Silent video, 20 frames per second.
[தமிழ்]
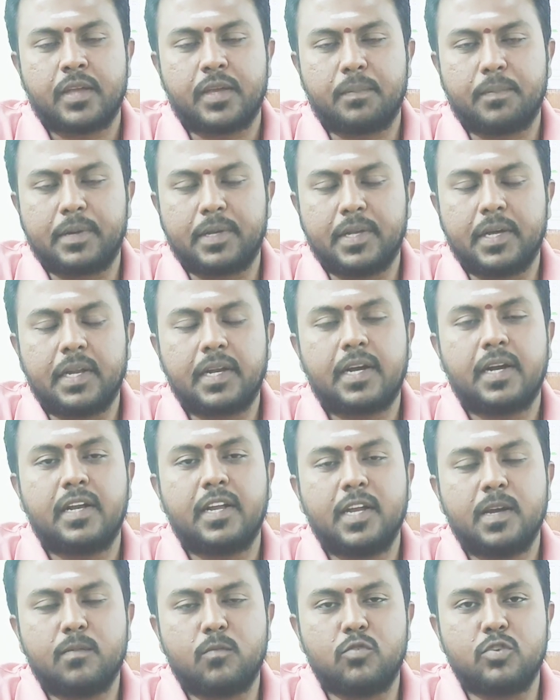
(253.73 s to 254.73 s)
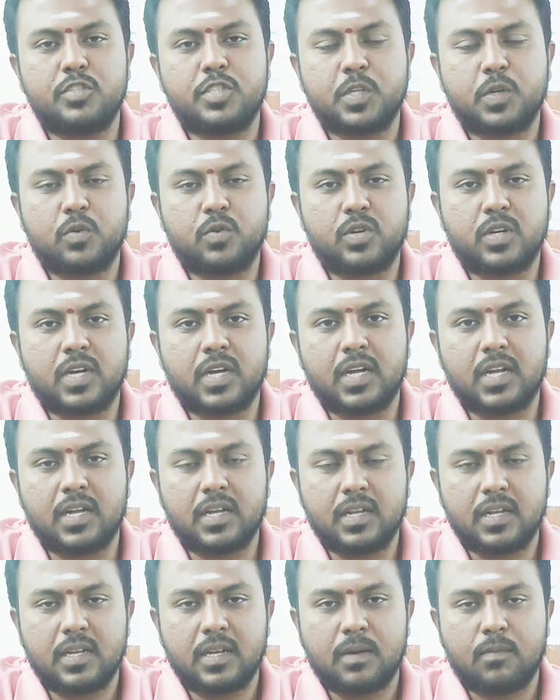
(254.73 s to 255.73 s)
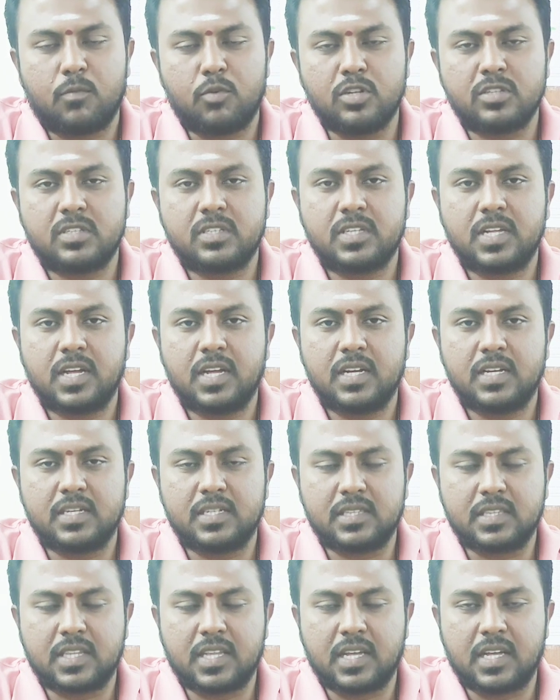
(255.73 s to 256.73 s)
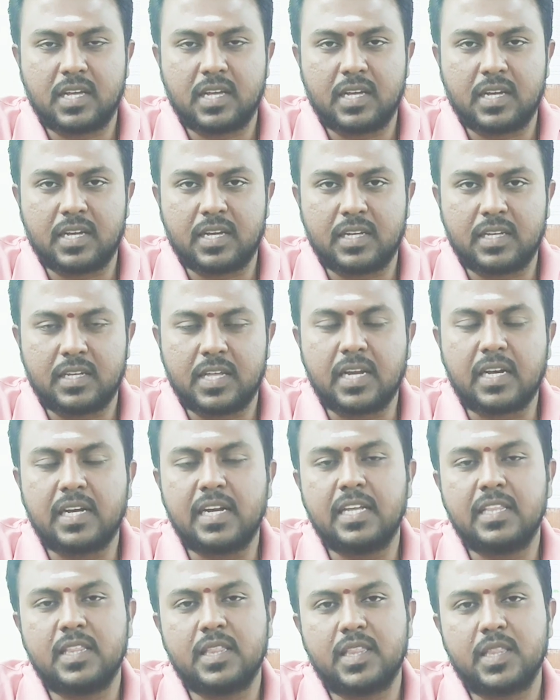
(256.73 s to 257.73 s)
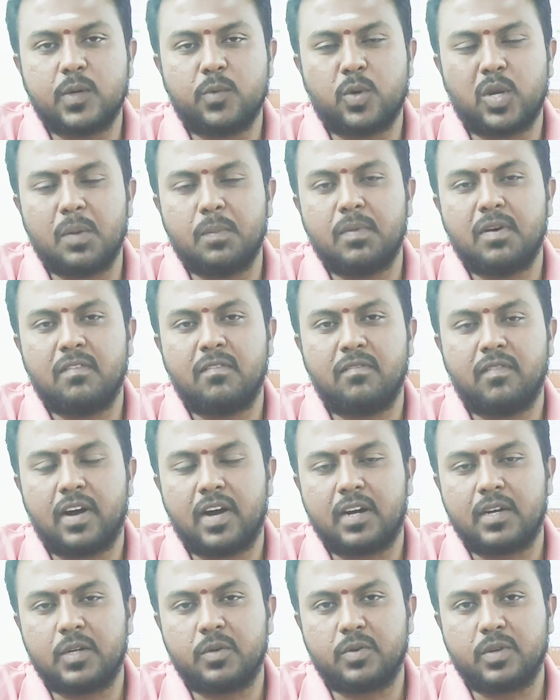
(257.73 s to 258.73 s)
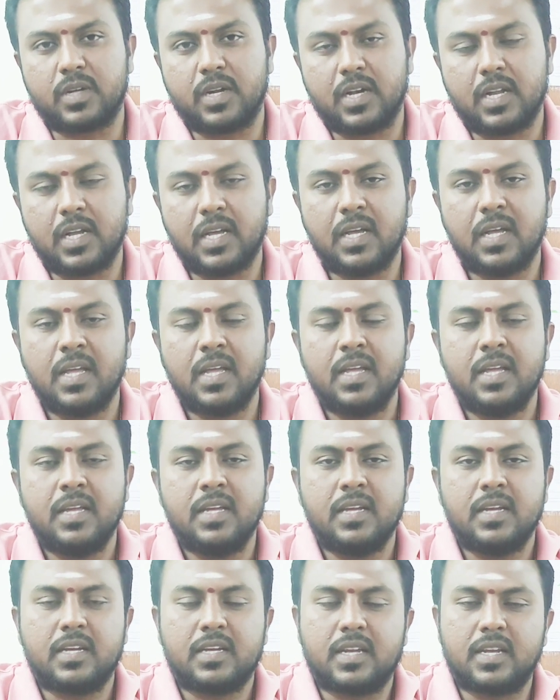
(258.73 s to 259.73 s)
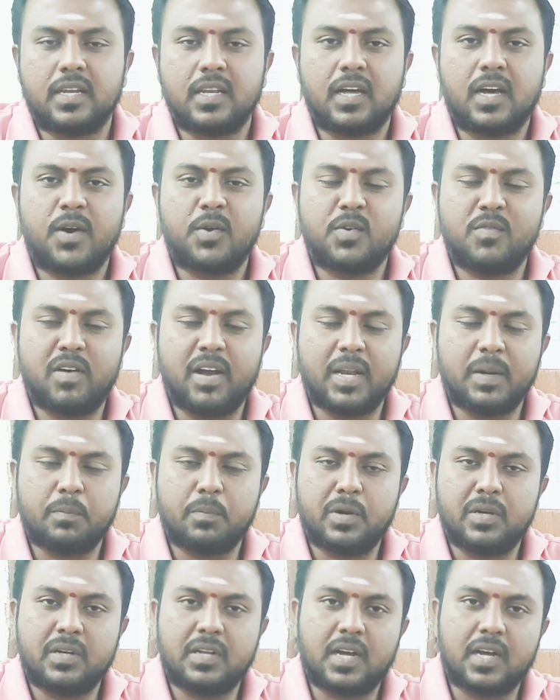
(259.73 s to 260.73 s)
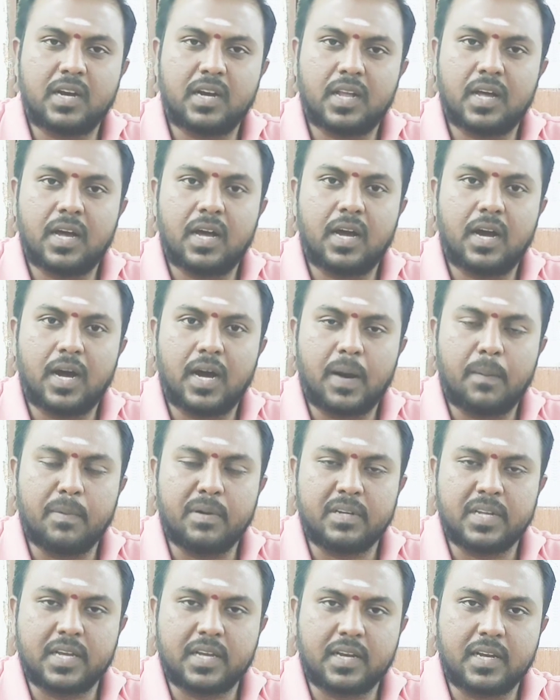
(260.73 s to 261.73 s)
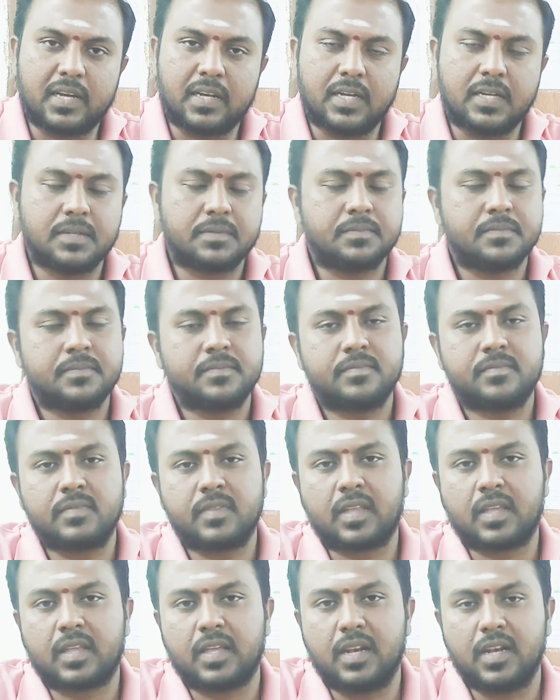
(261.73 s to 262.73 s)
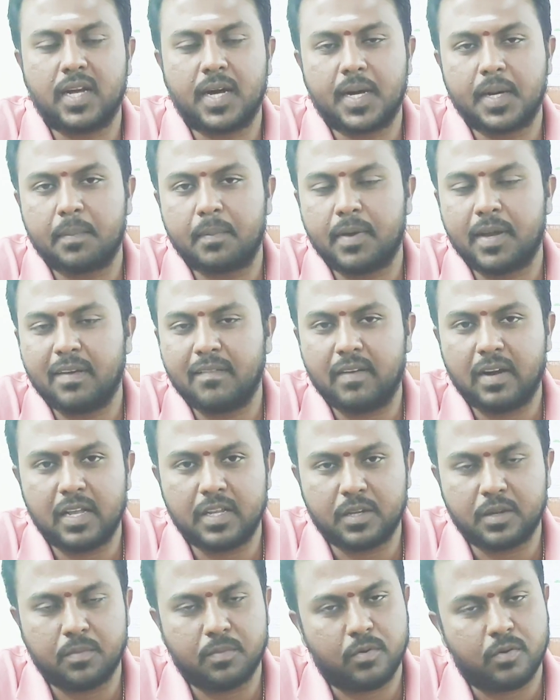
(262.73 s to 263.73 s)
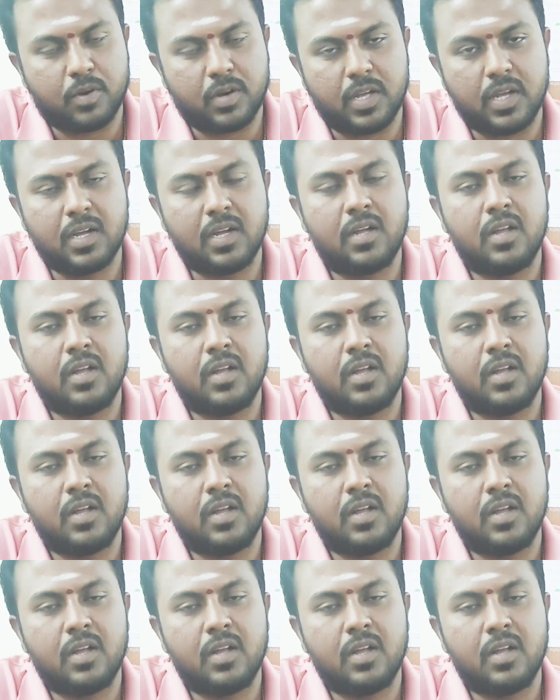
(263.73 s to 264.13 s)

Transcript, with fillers: இப்போ ஏற்கனவே முடித்தவங்க முடித்த இந்த ஏற்கனவே இந்த உரிமம் வாங்கினவங்களை எல்லோரும் வேலைக்கு போயிட்டாங்களா அப்படின்னு கேட்குறாங்க எல்லாருமே வேலைக்கு போகல